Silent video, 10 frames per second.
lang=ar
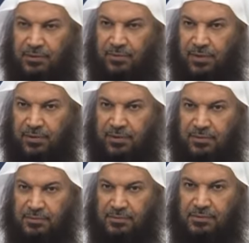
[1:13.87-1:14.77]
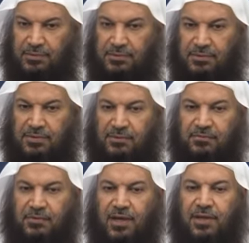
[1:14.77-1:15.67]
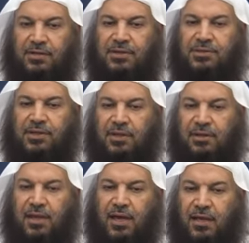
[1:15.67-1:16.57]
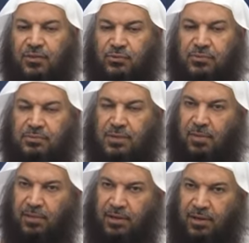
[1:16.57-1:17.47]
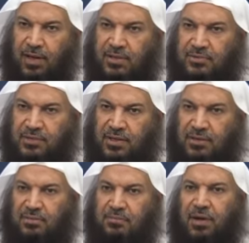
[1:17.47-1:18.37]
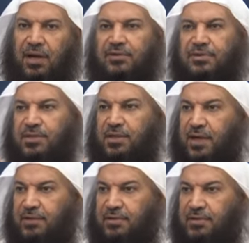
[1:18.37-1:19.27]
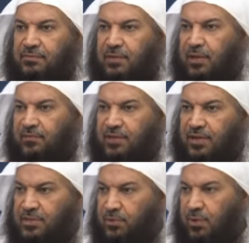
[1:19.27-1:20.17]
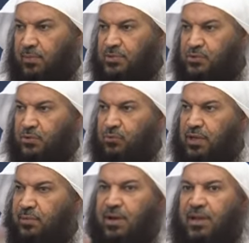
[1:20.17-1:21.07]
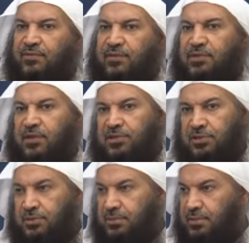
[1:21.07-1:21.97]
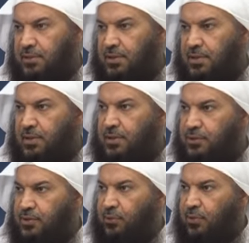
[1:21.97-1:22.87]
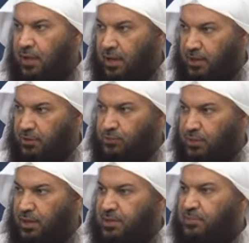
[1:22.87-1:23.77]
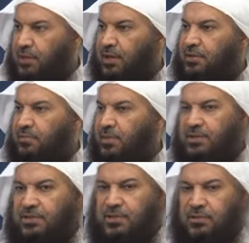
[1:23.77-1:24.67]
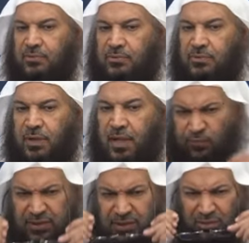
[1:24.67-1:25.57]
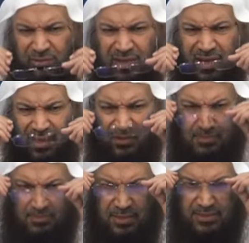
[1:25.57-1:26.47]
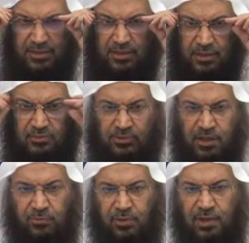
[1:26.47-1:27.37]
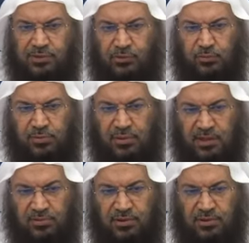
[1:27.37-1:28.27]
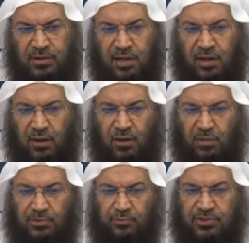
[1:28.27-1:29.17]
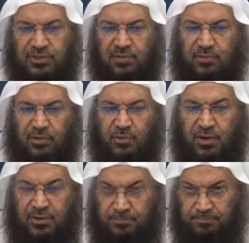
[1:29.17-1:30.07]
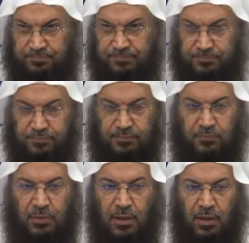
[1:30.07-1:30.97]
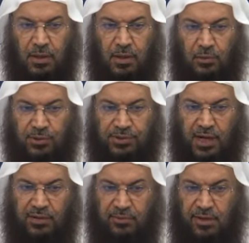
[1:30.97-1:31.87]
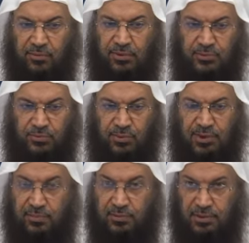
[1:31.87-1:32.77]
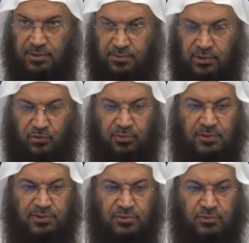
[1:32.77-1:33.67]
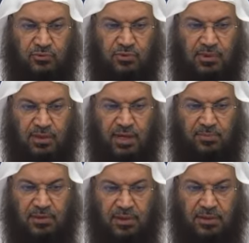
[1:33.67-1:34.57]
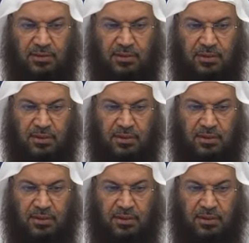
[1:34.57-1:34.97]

واضح فنتق الله حيث أمر الله عز وجل بقدر استطاعتنا فما في ناسخ ولا منسوخ وإنما هذا فيه تقييد اتقوا الله حق تقاته بقدر ما تستطيعون فاتقوا الله ما استطعتم تقوى الله تكون بمعنى بامتثال الأوامر واجتناب النواهي وطاعة الله ورسوله والنابة التوبة نصوحا النابة إليه